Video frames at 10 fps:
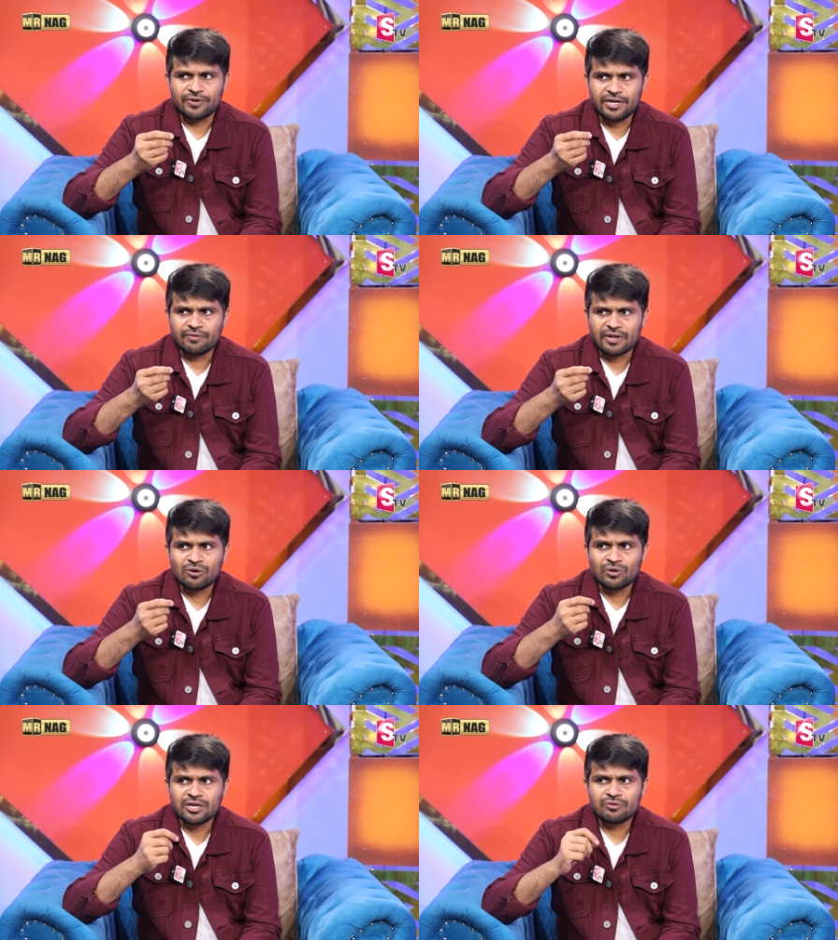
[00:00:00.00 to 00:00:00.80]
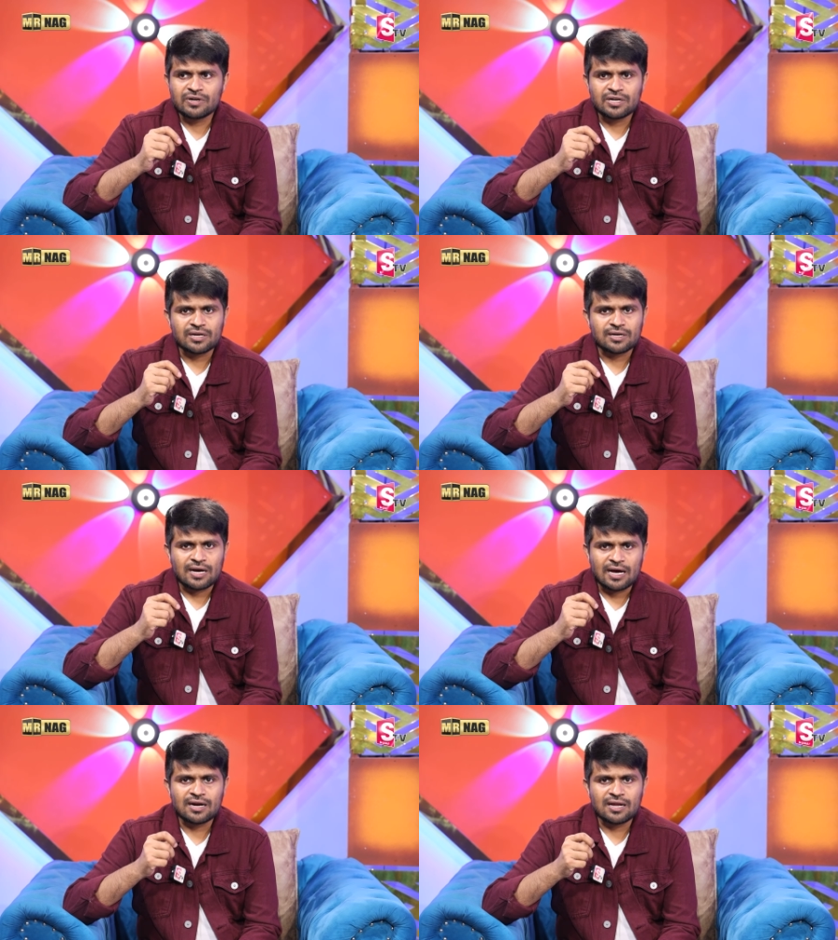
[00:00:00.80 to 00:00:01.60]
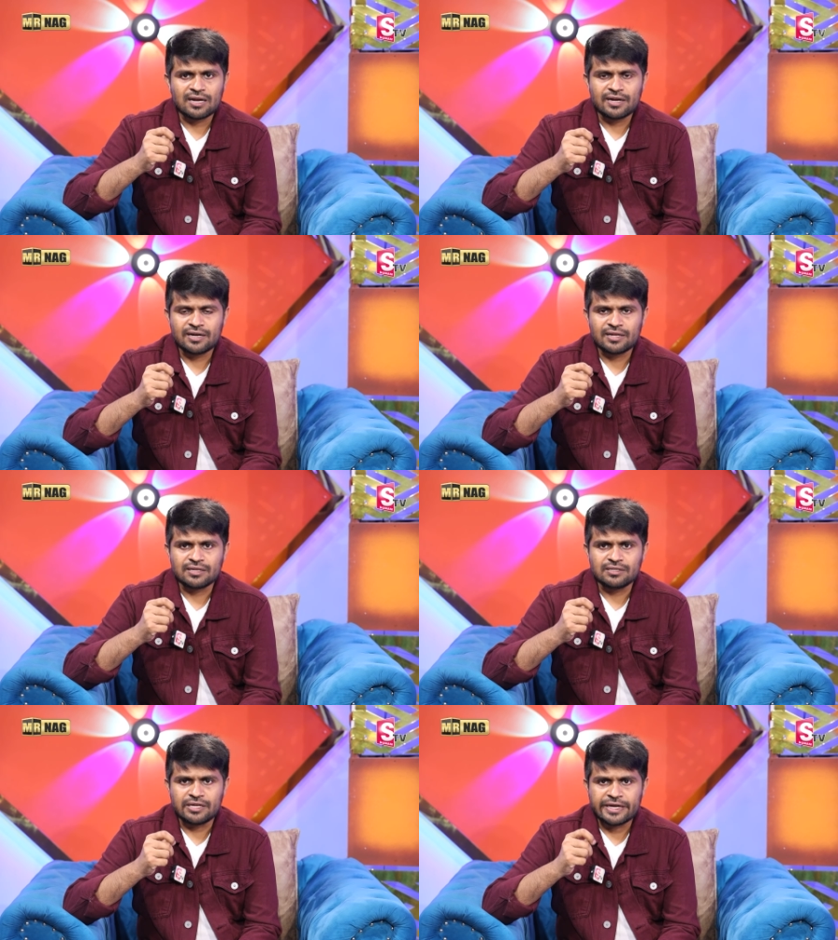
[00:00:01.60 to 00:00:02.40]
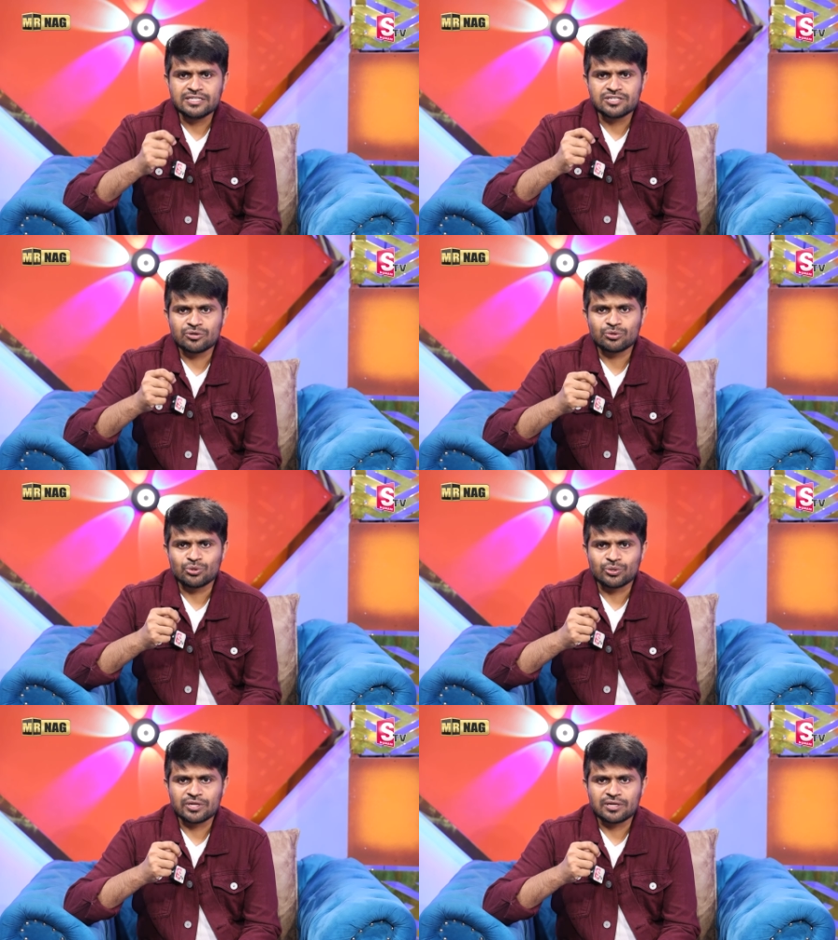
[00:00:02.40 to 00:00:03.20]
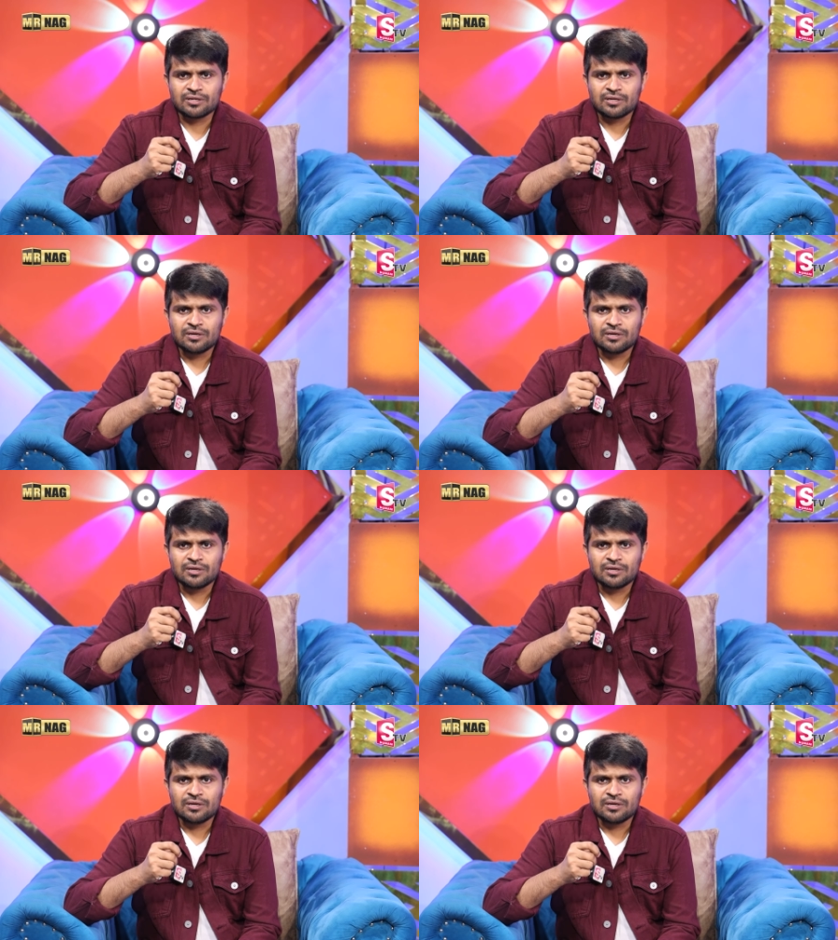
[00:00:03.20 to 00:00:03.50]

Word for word: వీటి వెనక ఉండేటువంటి కారణాలు ఏంటి ఏం జరుగుతుంది